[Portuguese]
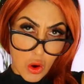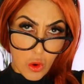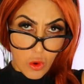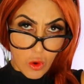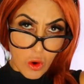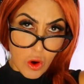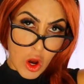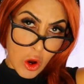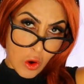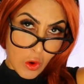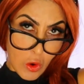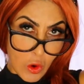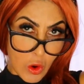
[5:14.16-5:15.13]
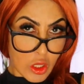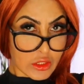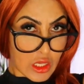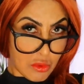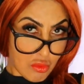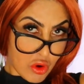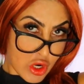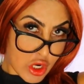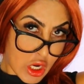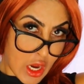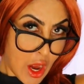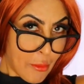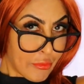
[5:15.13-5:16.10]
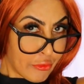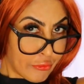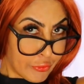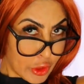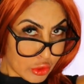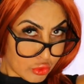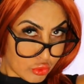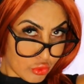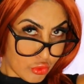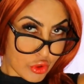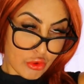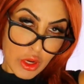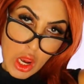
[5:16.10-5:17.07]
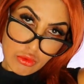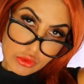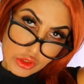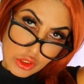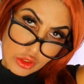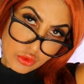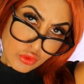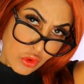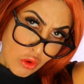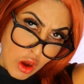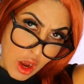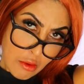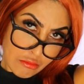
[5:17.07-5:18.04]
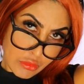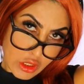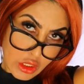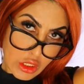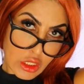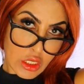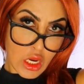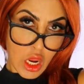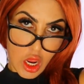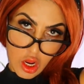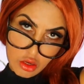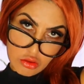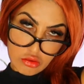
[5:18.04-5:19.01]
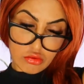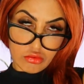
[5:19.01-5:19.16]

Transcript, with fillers: Ó, oh, ó, oh, sem morder a professora, eu quero ser sua amiga.